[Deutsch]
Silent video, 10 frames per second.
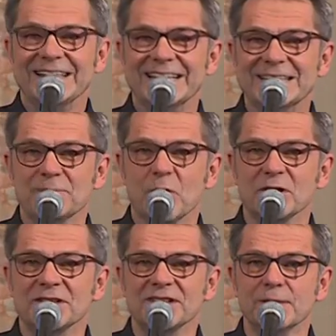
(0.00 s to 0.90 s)
ich
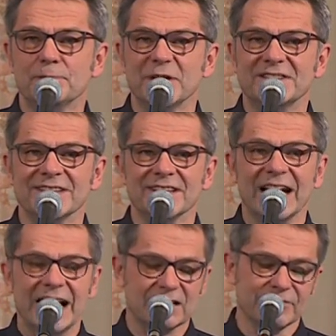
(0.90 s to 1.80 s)
möchte
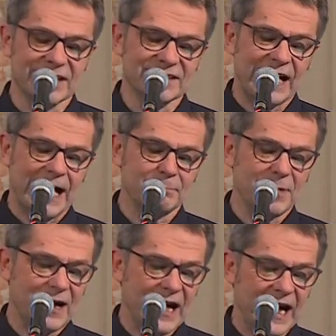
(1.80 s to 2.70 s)
bitte etwas
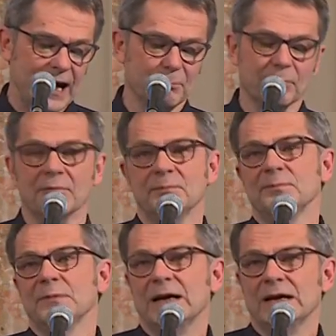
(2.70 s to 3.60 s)
abhaben
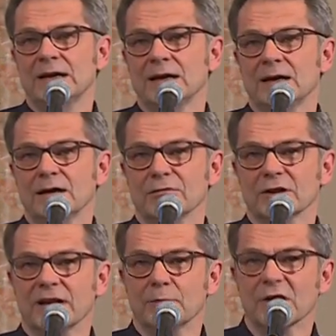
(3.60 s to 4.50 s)

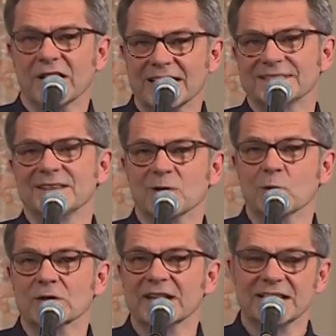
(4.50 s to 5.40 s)
von der
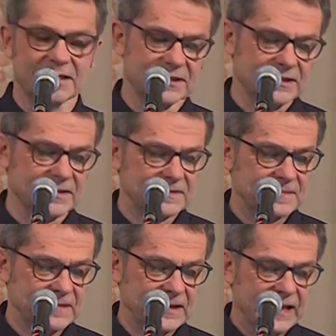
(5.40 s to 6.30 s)
Begeisterung der Hirten.
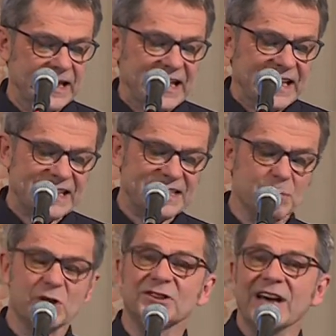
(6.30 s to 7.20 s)
Ich
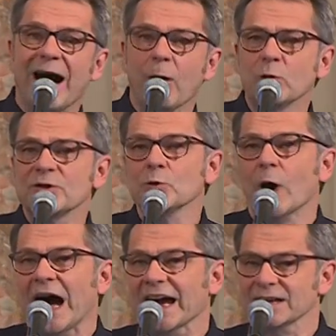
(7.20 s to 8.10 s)
möchte auch
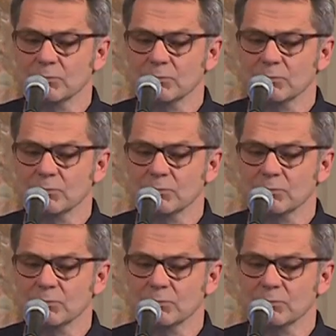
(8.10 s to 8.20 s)
so einen